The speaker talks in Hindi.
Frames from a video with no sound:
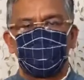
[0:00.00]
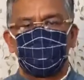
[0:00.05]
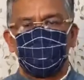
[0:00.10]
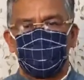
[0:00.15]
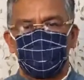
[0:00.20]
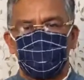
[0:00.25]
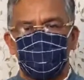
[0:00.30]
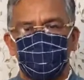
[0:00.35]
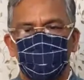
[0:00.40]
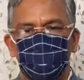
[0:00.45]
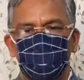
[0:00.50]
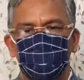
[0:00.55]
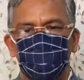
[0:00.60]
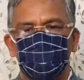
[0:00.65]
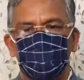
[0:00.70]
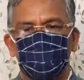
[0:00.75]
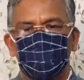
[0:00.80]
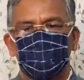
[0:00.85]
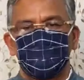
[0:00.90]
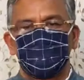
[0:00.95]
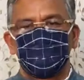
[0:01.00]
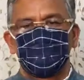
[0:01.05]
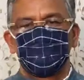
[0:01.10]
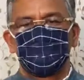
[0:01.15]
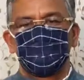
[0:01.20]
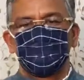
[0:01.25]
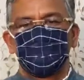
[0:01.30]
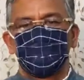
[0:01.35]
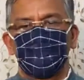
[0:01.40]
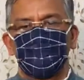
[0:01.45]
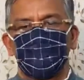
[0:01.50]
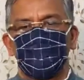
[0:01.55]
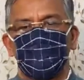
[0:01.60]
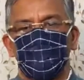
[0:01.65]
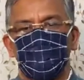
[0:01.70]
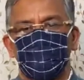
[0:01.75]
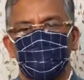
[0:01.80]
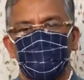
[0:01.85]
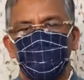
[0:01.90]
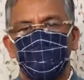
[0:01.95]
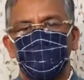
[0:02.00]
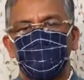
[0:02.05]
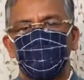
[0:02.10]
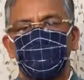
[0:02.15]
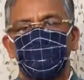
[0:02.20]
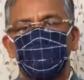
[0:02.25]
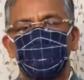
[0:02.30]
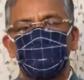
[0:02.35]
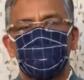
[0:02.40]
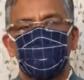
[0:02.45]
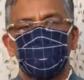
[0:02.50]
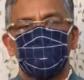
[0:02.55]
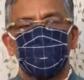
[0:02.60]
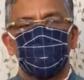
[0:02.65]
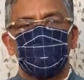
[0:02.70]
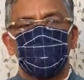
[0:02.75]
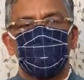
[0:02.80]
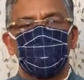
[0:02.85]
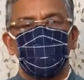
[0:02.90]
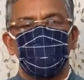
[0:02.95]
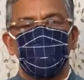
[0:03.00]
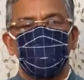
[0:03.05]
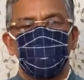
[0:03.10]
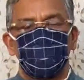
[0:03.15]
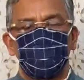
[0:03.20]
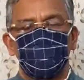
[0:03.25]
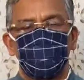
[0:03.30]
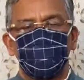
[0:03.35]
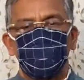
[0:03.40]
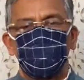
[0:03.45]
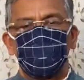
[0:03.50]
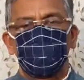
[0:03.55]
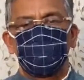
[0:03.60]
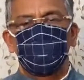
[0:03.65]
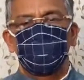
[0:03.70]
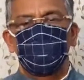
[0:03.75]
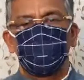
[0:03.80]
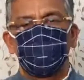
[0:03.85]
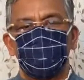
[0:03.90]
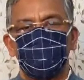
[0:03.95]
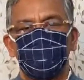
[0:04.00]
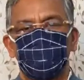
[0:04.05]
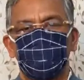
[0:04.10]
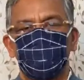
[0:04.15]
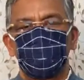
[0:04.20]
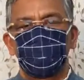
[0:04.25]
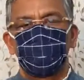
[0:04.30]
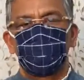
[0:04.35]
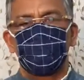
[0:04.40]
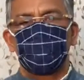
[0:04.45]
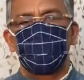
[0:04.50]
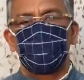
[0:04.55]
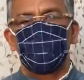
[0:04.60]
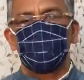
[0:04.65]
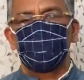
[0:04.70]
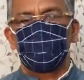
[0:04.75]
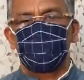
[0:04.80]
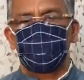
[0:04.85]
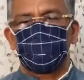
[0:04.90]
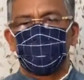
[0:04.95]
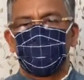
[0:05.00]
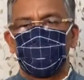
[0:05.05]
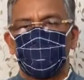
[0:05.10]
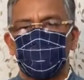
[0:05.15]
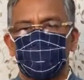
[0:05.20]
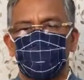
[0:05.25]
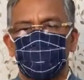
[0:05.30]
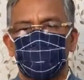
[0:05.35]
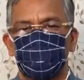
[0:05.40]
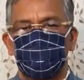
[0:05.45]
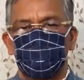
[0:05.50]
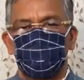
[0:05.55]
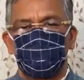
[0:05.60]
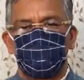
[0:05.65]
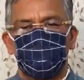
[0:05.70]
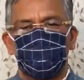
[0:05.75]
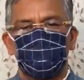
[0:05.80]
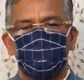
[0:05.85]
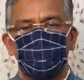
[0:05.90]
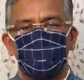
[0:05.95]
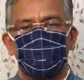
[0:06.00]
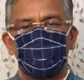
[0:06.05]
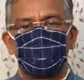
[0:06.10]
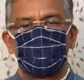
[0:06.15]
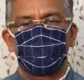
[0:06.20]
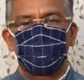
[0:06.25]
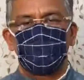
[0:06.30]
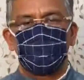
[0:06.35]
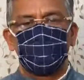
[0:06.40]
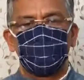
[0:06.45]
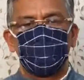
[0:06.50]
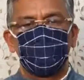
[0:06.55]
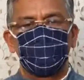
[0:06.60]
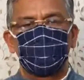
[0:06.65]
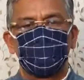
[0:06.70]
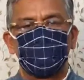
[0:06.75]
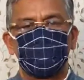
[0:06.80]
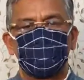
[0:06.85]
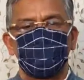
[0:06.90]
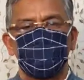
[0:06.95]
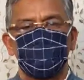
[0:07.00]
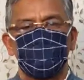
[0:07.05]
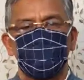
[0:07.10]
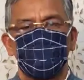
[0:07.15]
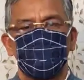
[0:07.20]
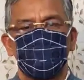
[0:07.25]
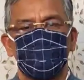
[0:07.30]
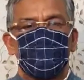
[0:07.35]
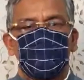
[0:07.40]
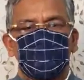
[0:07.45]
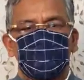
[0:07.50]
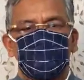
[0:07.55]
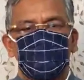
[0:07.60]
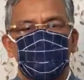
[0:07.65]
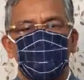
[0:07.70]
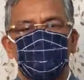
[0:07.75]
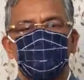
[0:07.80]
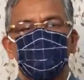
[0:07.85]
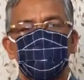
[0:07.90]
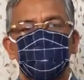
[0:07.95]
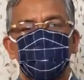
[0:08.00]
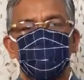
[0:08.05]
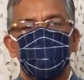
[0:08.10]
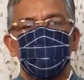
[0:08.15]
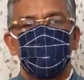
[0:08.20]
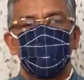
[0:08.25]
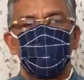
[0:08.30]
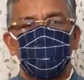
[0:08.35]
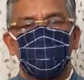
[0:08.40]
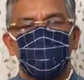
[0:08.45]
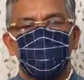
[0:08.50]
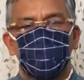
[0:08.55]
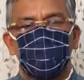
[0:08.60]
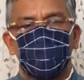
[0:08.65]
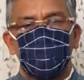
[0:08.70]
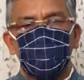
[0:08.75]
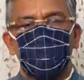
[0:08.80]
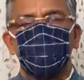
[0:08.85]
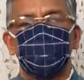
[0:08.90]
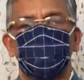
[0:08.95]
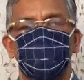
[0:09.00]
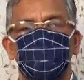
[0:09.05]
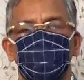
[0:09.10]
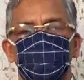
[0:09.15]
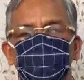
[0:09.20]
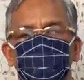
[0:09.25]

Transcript: तक होगी अपनी फिल्म को यूट्यूब एवं गूगल ड्राइव पर अपलोड करके उसका लिंक एस एम टीम